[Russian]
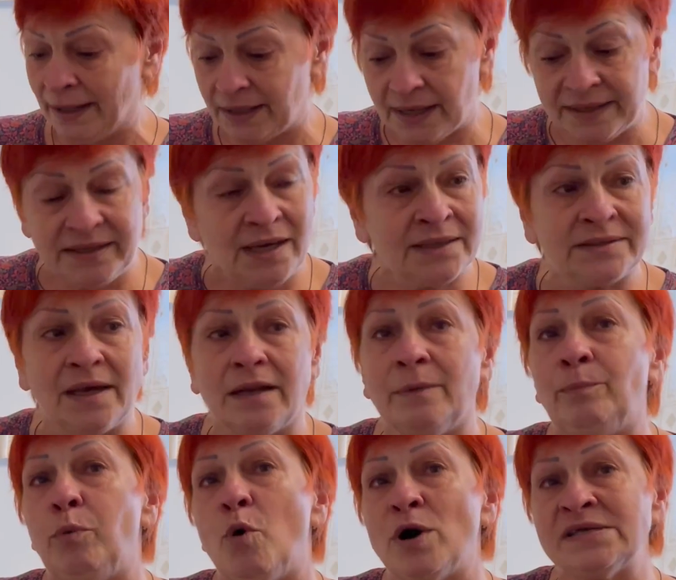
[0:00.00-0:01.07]
каких-то
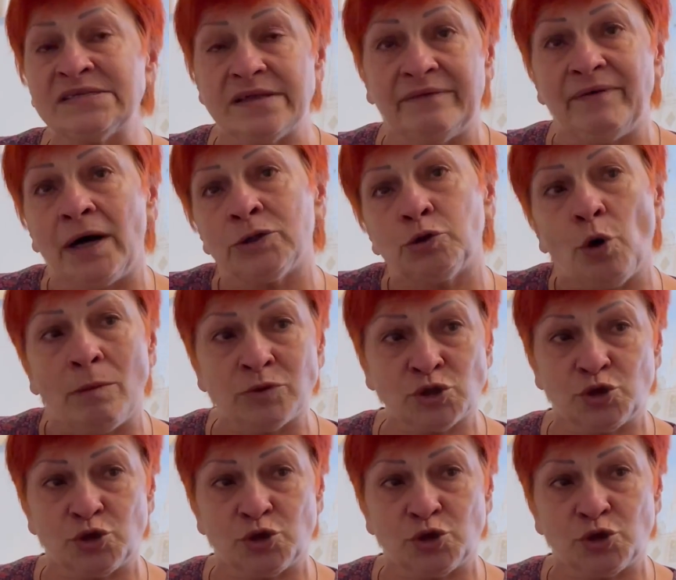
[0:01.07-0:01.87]
репостов о том,